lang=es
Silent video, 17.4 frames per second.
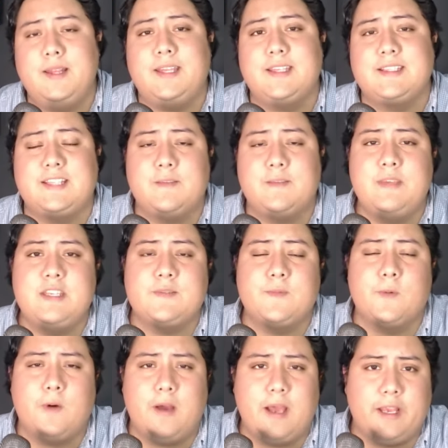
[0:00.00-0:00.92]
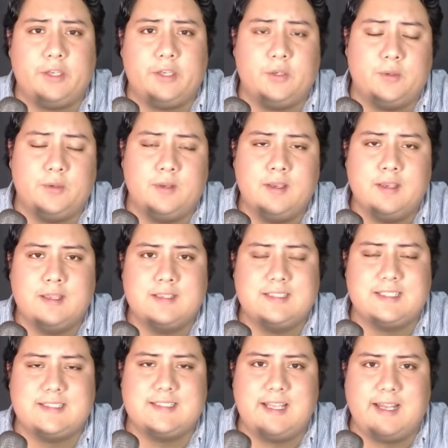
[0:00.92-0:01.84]
este mismo año
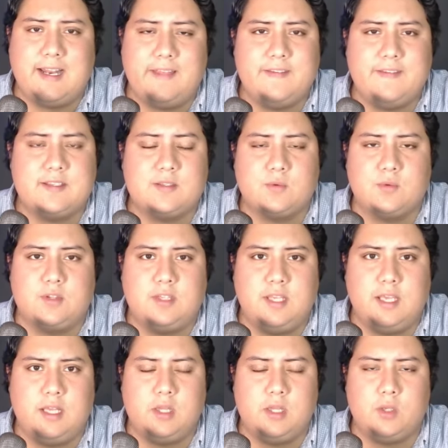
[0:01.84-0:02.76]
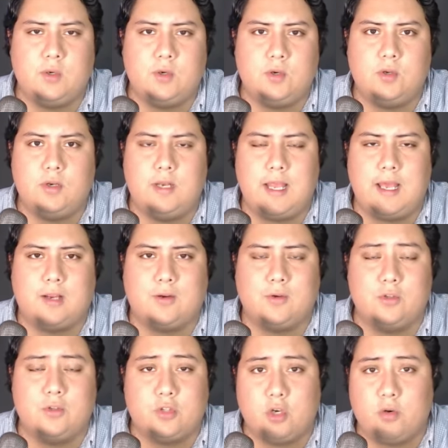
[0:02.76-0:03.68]
se estará discutiendo la
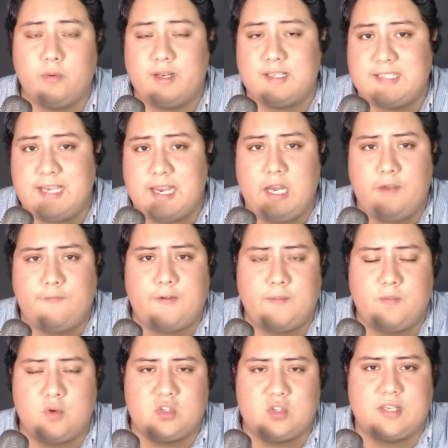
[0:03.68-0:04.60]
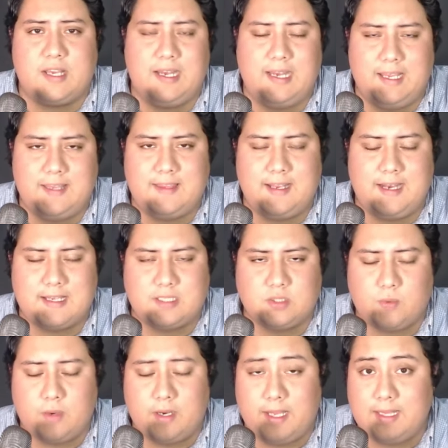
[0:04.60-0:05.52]
controversial y famosa ley de las
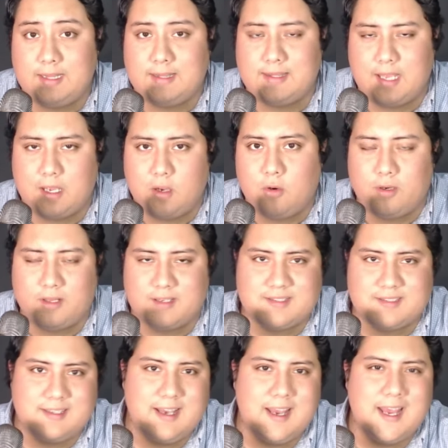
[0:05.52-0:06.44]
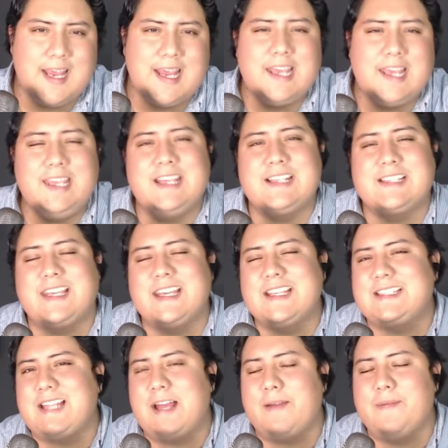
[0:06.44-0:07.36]
40 horas. Y es que
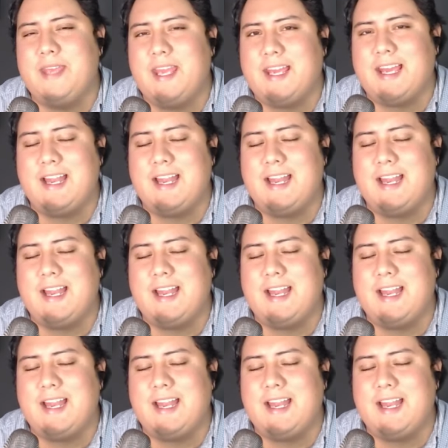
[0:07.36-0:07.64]
esta vieja